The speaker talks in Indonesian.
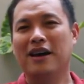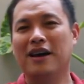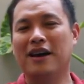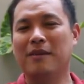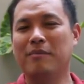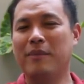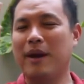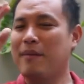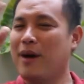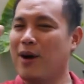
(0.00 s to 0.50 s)

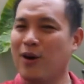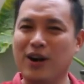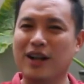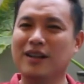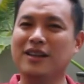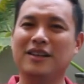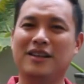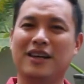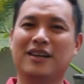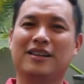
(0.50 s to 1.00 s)
Uh, memang
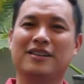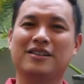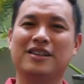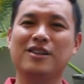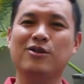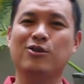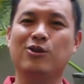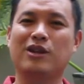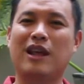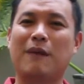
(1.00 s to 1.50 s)
orang tidak
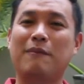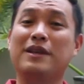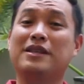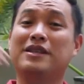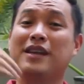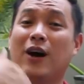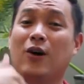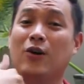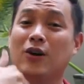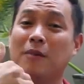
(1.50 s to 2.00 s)
tersinggung tapi
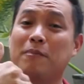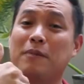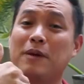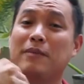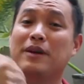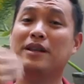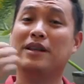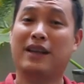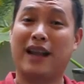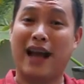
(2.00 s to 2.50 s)
jauh
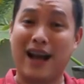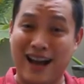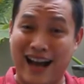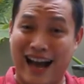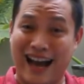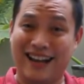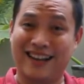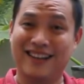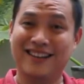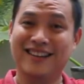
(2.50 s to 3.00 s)
lebih
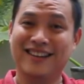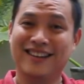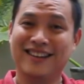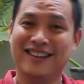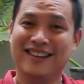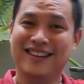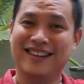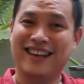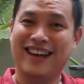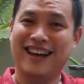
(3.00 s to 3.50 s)
menyenangkan
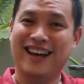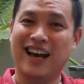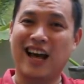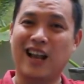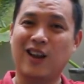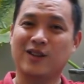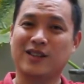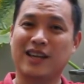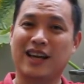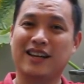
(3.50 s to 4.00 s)
ya
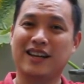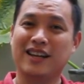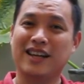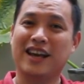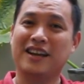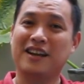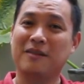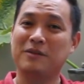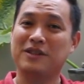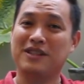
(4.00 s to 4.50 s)
kalau
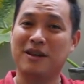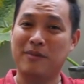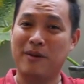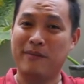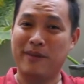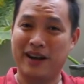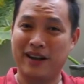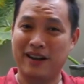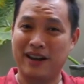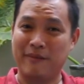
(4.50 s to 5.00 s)
seandainya Anda bisa
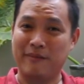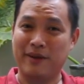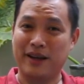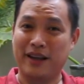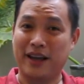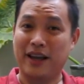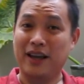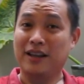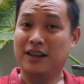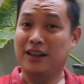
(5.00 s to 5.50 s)
memanggil
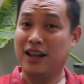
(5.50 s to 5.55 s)
namanya.